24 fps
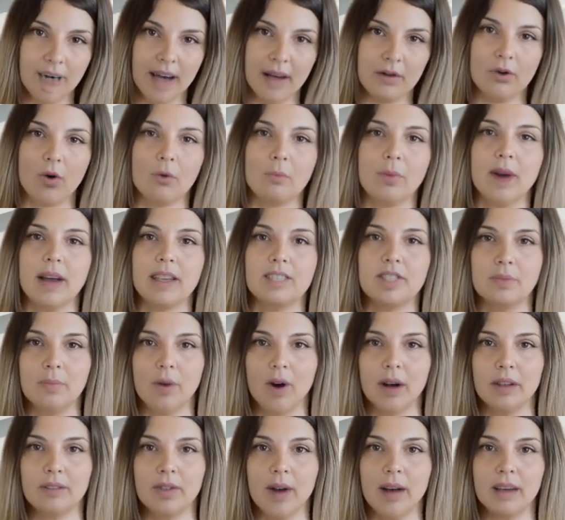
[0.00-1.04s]
Un
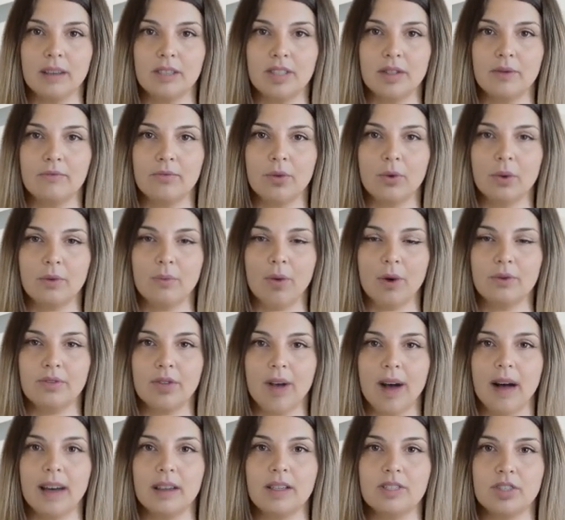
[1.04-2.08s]
emplacement attractif
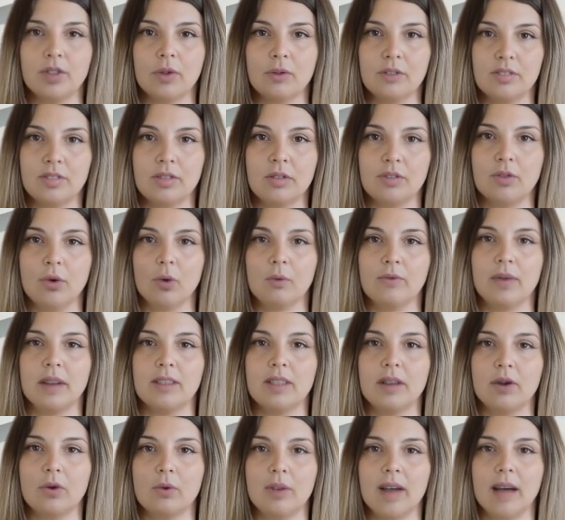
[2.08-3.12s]
augmentera les chances de
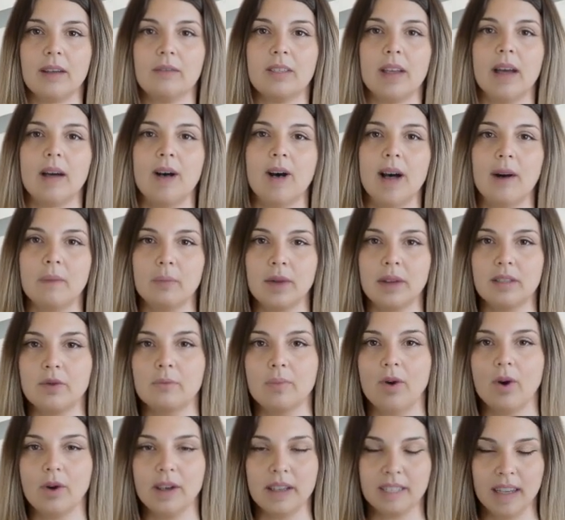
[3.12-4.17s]
trouver des locataires
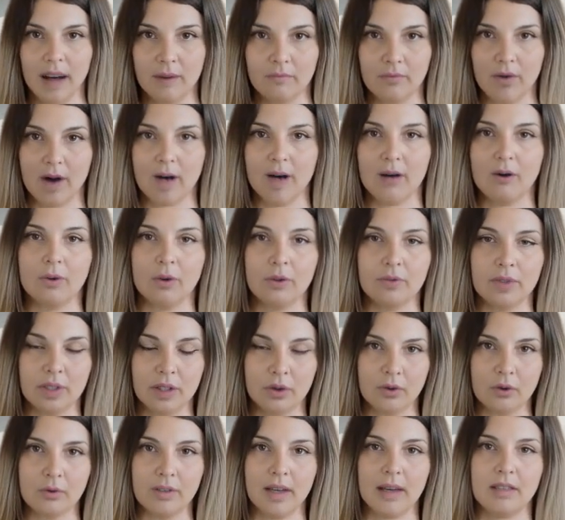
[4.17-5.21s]
rapidement et d'avoir un
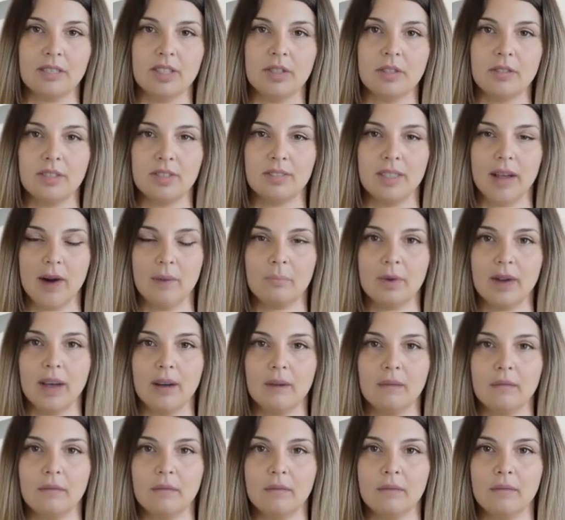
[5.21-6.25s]
revenu locatif
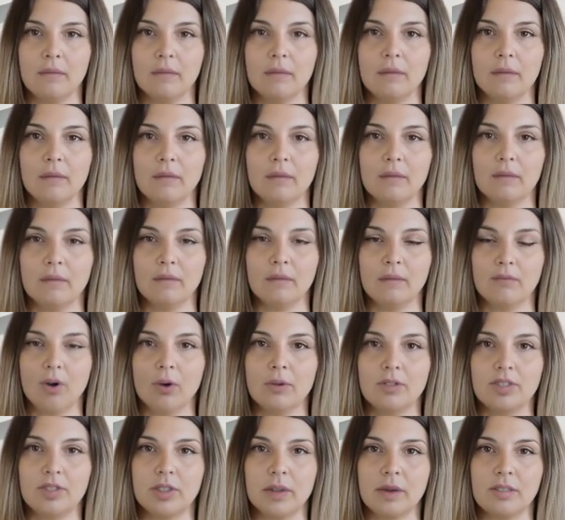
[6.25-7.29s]
stable.
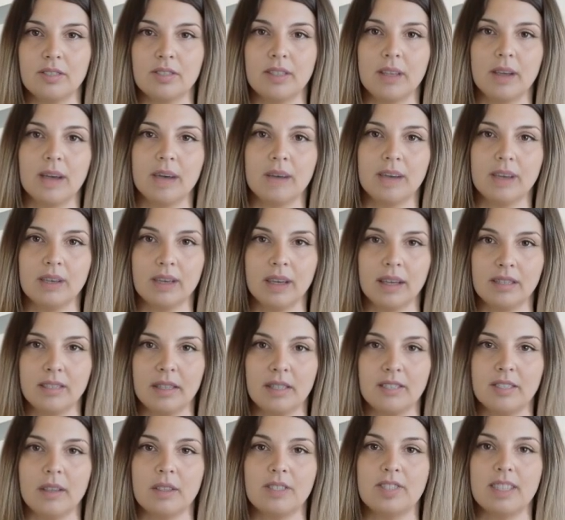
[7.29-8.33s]
Ensuite, il
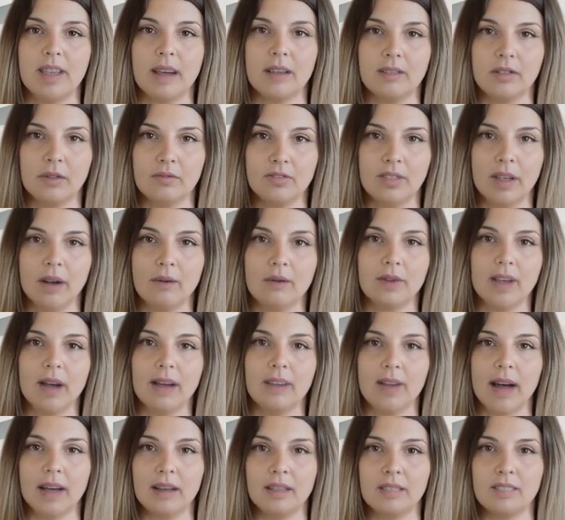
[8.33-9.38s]
est essentiel de faire
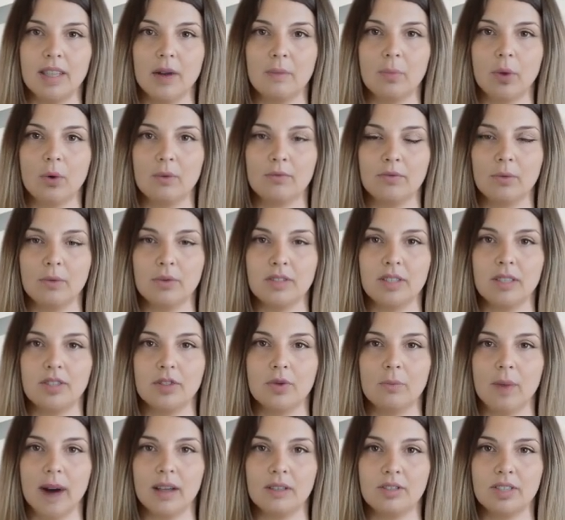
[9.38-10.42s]
une analyse
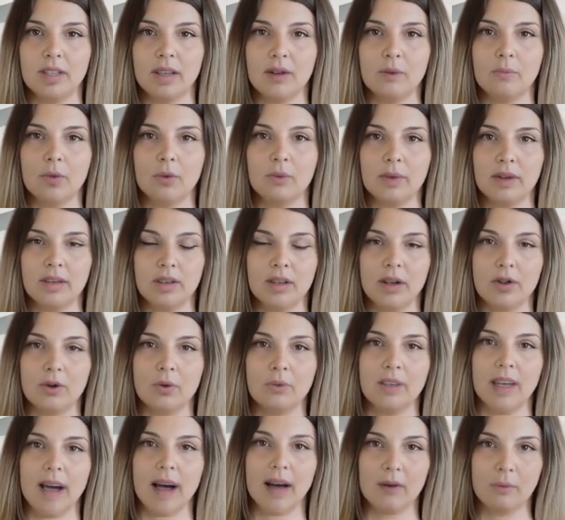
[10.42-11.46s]
approfondie du marché immobilier
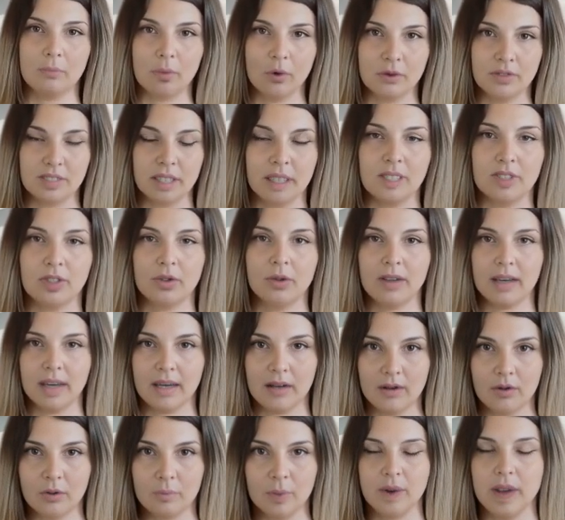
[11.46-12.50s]
local pour
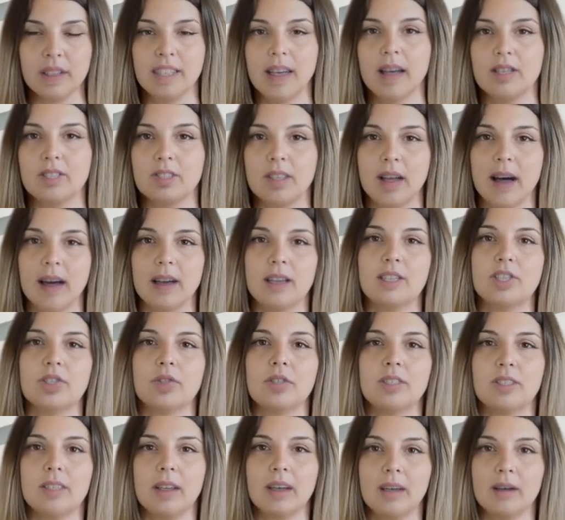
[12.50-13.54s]
s'assurer que le prix d'achat est
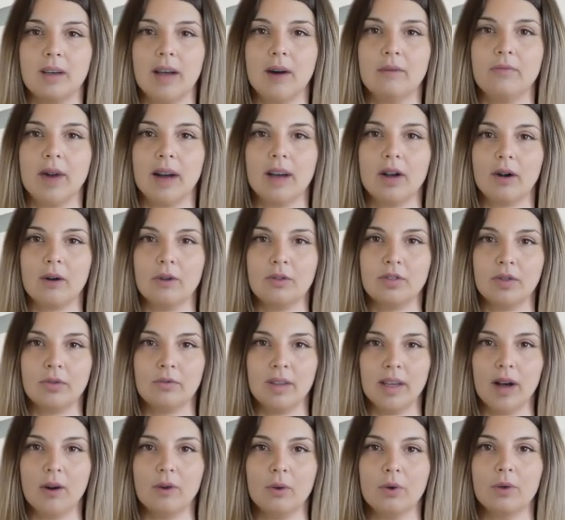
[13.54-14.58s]
juste et que la valeur
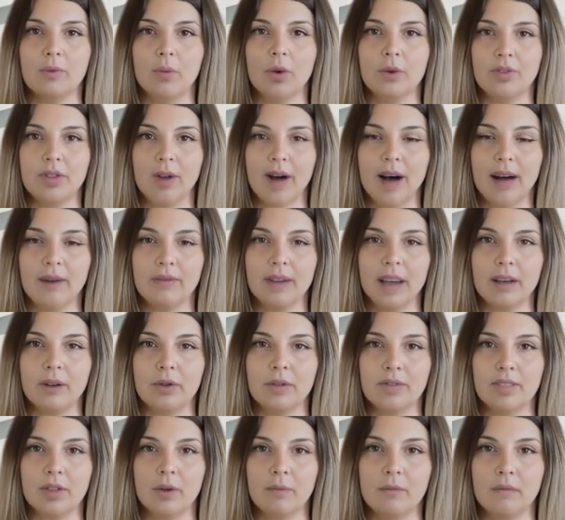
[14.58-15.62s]
du bien augmentera
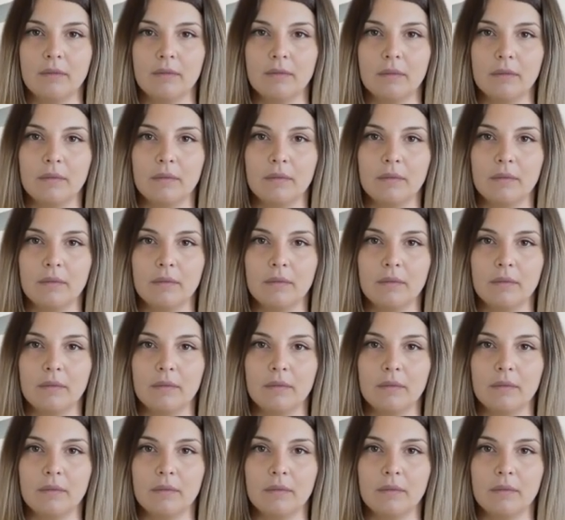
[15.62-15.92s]
avec le temps